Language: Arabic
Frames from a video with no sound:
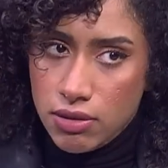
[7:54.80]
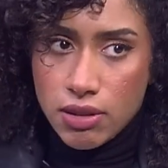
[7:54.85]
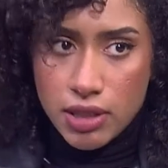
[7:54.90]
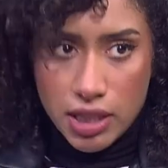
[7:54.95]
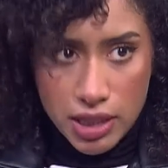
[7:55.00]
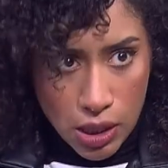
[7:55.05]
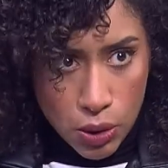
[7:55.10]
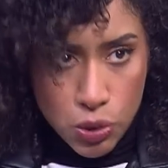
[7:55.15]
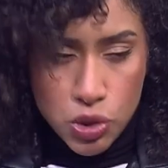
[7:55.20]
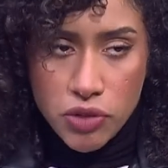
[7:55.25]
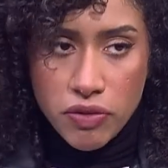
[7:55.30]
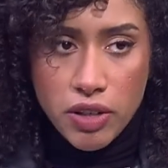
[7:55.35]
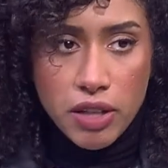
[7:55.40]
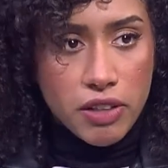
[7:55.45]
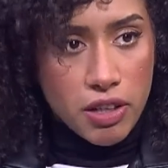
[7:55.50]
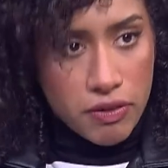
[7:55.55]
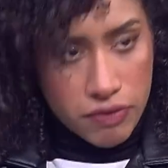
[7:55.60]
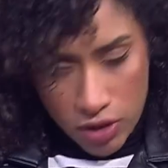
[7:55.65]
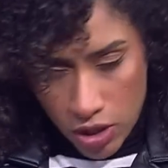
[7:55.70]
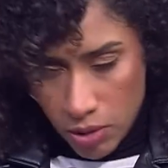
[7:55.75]
كده اخش في
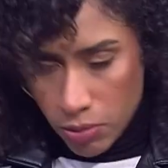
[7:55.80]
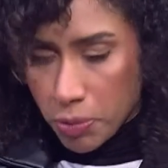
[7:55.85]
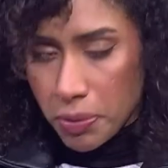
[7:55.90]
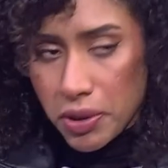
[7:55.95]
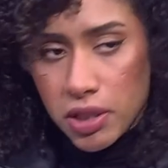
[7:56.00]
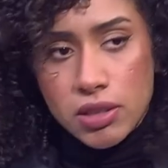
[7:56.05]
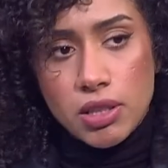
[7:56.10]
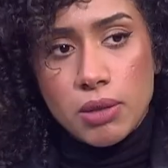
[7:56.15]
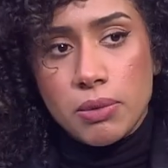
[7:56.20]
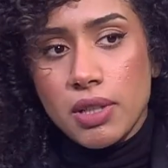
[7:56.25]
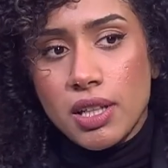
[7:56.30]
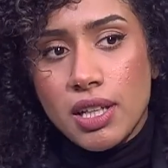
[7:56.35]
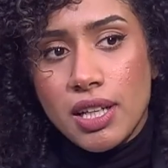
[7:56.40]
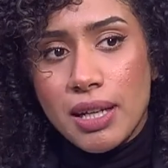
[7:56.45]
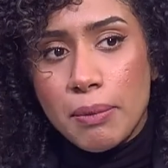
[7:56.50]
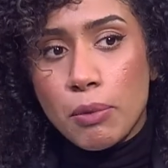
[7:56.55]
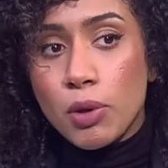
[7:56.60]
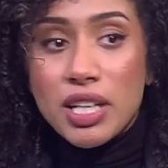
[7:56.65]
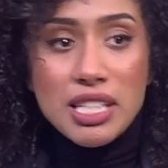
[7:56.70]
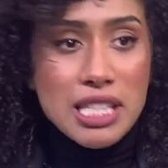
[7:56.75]
جفاف اه ممكن طبعا
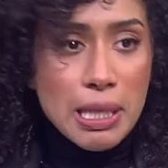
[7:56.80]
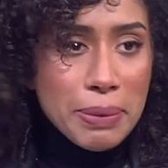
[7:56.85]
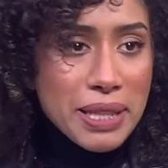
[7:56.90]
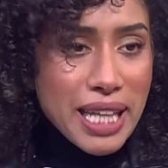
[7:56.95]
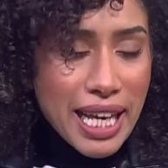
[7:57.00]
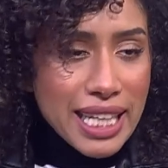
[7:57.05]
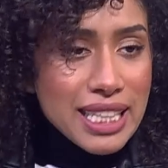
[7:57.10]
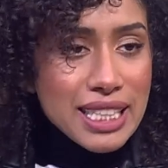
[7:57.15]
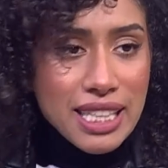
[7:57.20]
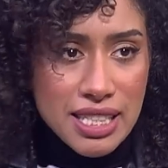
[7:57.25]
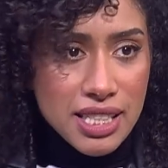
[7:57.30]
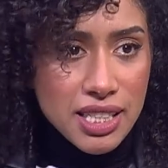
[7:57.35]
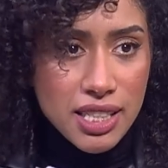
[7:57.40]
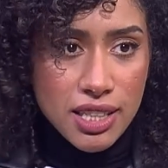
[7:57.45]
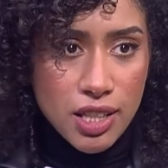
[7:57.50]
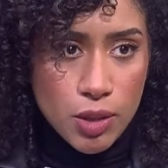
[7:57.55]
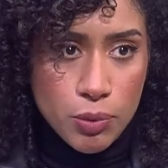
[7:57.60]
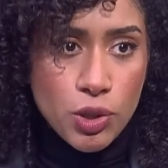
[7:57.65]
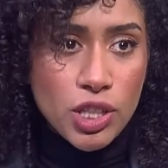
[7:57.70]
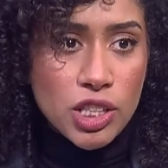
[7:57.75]
ممكن يثبت حاجات
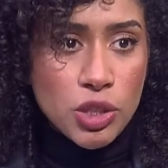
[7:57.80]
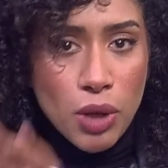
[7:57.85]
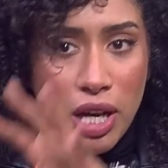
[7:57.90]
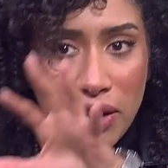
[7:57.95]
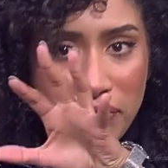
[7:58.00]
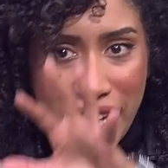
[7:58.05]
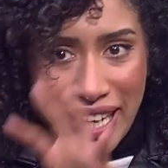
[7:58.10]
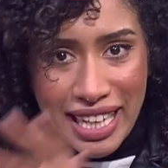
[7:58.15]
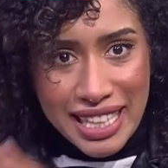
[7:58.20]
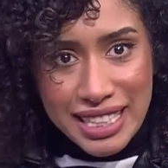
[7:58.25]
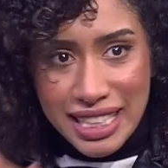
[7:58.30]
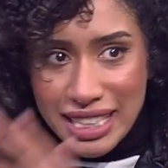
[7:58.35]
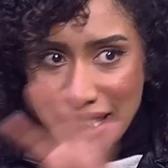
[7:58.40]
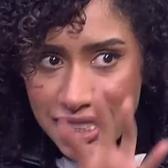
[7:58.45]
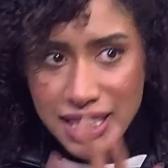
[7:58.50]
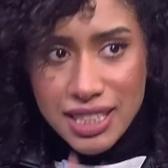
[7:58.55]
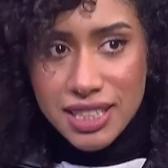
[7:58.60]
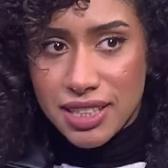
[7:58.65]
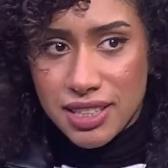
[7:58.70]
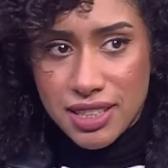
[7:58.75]
كتير او ممكن يوقف حاجات
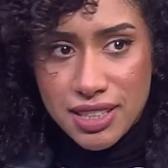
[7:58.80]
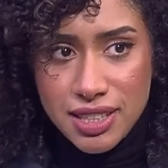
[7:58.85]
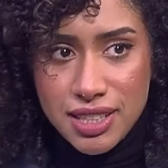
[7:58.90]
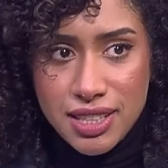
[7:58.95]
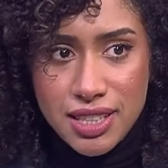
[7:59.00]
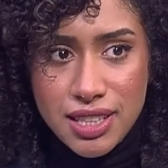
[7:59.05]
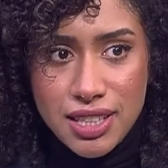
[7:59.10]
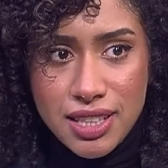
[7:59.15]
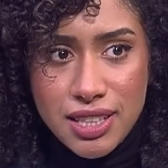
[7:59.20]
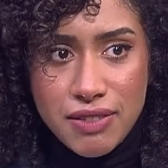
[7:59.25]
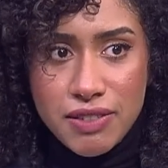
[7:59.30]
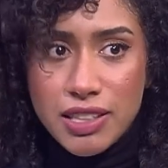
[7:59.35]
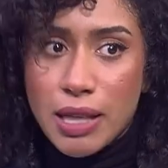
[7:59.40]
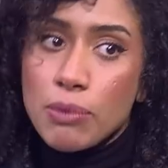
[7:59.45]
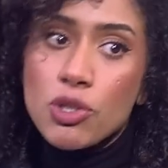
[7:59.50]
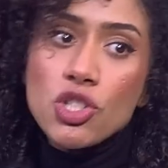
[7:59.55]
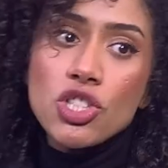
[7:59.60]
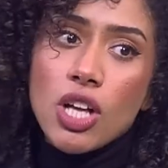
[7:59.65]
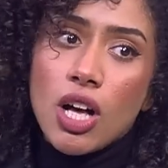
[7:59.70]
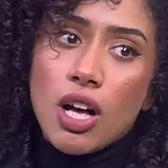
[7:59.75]
كتير ده
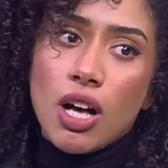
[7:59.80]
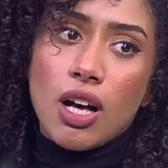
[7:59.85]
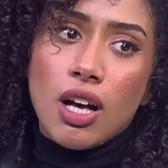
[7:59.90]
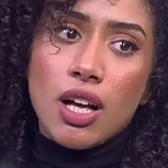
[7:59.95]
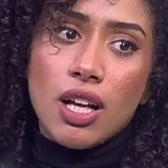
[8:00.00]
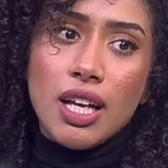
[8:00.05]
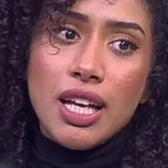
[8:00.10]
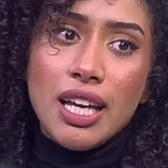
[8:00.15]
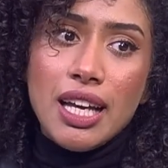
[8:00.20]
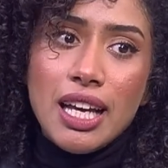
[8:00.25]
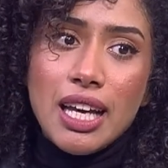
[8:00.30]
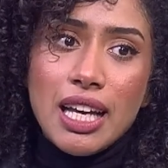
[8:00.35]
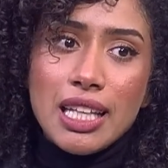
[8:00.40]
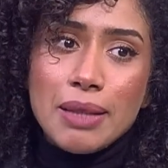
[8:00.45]
مش صح اه